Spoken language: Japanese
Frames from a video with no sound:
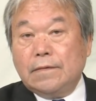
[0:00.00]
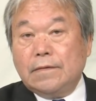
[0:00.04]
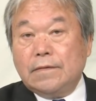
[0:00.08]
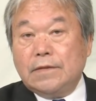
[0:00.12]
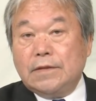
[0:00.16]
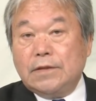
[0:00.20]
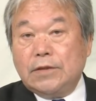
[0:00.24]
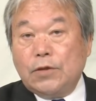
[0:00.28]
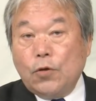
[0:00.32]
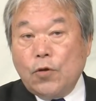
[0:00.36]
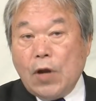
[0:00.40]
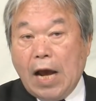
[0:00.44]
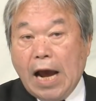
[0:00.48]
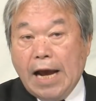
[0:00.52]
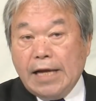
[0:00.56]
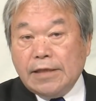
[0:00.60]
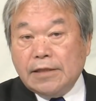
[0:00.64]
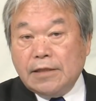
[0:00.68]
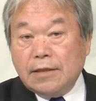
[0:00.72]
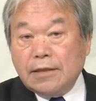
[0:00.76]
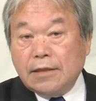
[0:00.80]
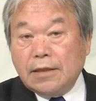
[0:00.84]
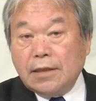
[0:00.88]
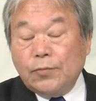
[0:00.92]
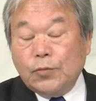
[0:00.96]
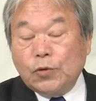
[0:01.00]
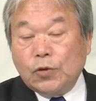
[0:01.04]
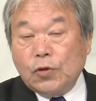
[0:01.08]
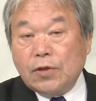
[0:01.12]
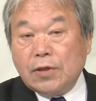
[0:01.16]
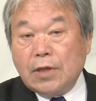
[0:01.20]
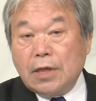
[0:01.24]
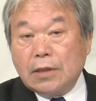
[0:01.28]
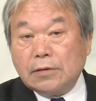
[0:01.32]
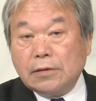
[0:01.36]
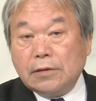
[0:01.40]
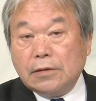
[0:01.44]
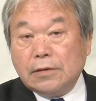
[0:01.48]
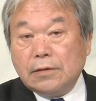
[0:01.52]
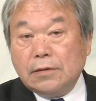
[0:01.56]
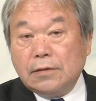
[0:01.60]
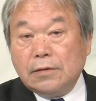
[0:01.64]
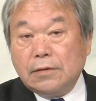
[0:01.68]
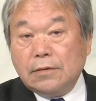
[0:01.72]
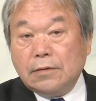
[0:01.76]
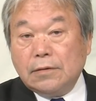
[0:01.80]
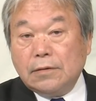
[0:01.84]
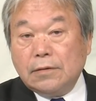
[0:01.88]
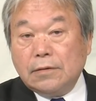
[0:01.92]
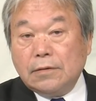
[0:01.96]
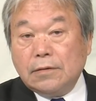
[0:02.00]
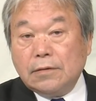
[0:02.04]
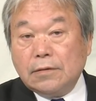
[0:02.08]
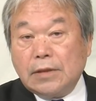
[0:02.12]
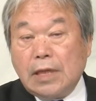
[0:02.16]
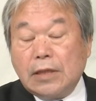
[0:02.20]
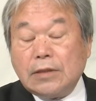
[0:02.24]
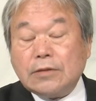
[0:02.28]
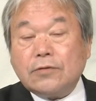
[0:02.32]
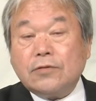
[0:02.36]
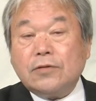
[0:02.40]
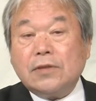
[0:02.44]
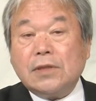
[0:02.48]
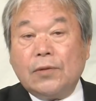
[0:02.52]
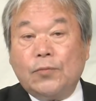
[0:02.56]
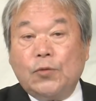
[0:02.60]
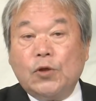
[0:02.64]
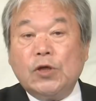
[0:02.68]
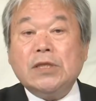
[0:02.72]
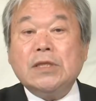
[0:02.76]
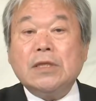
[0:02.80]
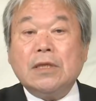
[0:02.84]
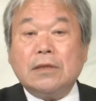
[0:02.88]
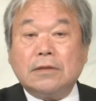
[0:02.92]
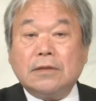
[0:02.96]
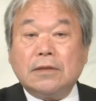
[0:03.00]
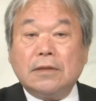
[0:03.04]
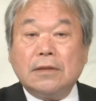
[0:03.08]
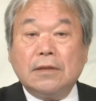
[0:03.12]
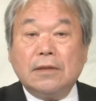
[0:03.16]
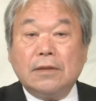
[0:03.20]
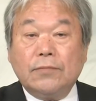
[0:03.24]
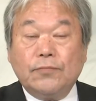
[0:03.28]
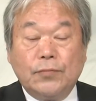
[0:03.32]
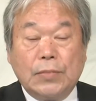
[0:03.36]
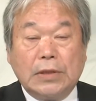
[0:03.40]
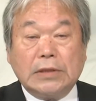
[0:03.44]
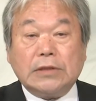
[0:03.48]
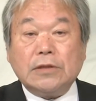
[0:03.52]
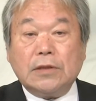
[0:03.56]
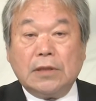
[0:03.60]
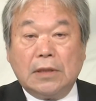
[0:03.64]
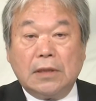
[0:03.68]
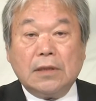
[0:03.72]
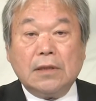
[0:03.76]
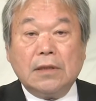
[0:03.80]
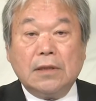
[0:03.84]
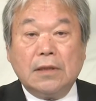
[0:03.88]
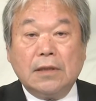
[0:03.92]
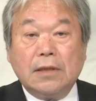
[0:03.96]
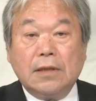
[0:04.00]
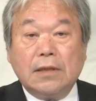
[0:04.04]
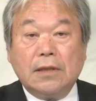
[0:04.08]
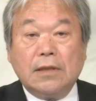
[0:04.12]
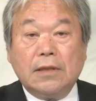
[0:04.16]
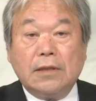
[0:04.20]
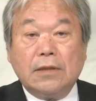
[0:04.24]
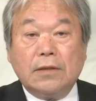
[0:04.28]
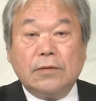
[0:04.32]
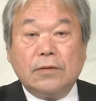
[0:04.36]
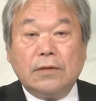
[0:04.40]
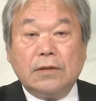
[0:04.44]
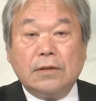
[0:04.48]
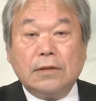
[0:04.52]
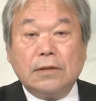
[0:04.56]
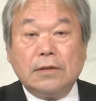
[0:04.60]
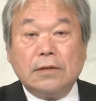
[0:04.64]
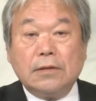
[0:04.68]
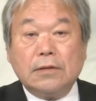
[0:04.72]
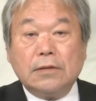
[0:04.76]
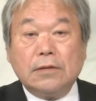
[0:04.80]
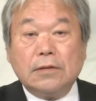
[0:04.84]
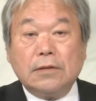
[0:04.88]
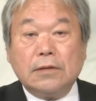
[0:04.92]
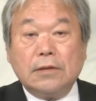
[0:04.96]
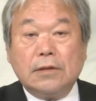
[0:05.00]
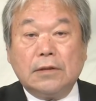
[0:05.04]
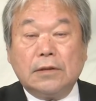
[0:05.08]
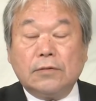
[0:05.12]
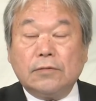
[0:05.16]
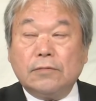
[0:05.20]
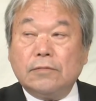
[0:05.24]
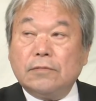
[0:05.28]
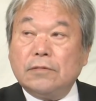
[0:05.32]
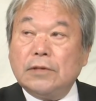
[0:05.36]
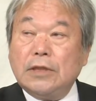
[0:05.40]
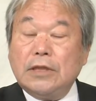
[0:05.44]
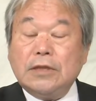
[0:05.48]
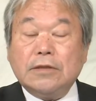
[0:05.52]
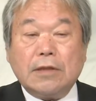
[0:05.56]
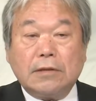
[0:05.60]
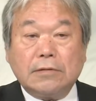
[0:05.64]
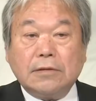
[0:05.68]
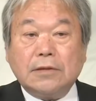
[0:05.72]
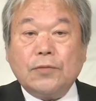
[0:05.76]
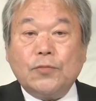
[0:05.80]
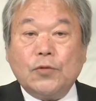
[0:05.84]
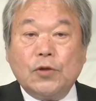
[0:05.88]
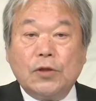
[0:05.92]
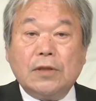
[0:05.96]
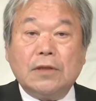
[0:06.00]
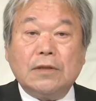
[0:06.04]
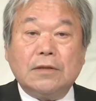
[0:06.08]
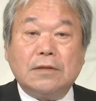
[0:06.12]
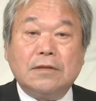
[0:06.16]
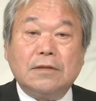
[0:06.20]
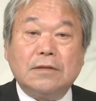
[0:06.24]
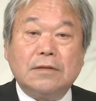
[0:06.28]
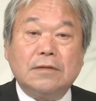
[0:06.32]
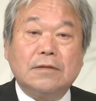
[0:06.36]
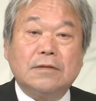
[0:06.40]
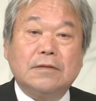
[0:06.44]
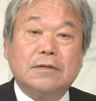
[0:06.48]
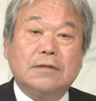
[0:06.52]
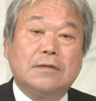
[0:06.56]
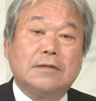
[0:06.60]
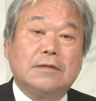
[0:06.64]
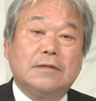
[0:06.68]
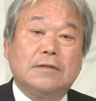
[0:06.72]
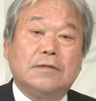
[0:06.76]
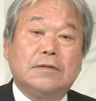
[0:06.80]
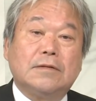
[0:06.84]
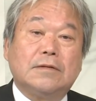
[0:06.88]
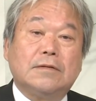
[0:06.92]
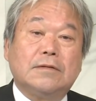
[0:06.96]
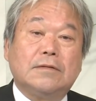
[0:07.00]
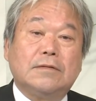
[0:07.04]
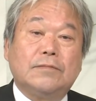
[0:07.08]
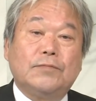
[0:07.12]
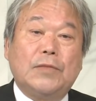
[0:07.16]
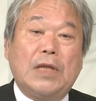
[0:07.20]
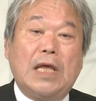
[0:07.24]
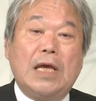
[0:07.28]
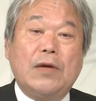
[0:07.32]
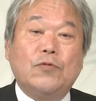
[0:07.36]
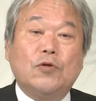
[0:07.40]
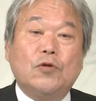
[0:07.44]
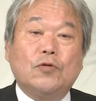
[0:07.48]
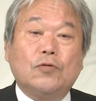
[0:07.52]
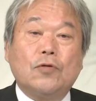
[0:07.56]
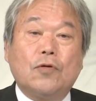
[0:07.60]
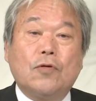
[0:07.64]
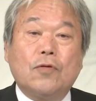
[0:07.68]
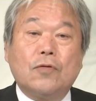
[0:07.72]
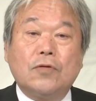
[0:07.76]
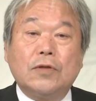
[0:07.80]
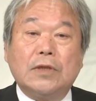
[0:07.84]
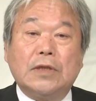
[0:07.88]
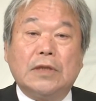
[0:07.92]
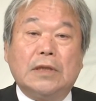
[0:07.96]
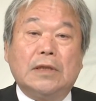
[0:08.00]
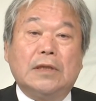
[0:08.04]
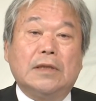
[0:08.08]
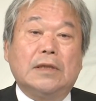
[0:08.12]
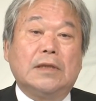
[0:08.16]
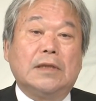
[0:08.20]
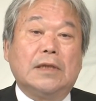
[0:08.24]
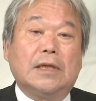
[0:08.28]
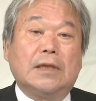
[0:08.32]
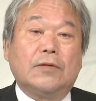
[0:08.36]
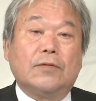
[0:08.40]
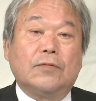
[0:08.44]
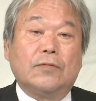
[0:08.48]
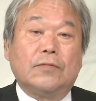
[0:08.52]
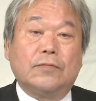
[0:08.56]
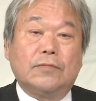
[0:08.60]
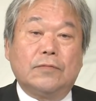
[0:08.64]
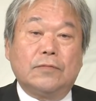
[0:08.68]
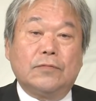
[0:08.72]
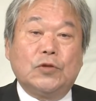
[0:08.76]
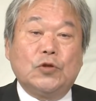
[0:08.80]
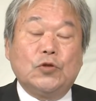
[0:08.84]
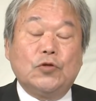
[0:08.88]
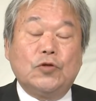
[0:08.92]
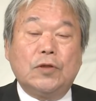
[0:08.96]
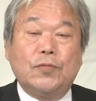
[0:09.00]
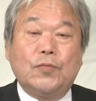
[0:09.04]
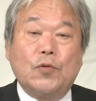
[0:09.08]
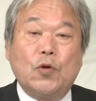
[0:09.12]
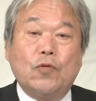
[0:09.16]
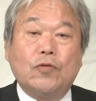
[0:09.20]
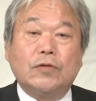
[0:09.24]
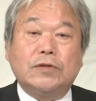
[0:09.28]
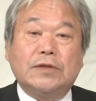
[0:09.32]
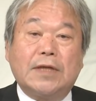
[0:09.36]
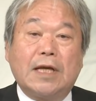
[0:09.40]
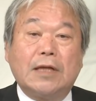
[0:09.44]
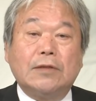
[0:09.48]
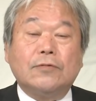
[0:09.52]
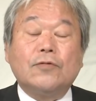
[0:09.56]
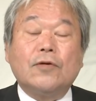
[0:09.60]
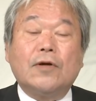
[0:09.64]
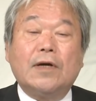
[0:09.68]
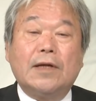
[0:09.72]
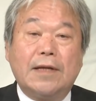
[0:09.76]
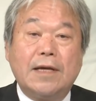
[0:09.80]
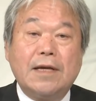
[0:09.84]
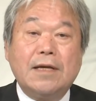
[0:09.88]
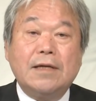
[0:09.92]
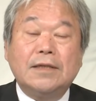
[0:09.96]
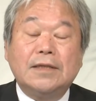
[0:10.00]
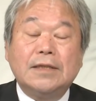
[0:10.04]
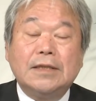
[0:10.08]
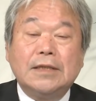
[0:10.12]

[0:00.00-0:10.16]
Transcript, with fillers: その間だけでもとにかく手作りでもいいんです別にあの印刷でもいいですネームのところにあのブルーリボンをつけるとかね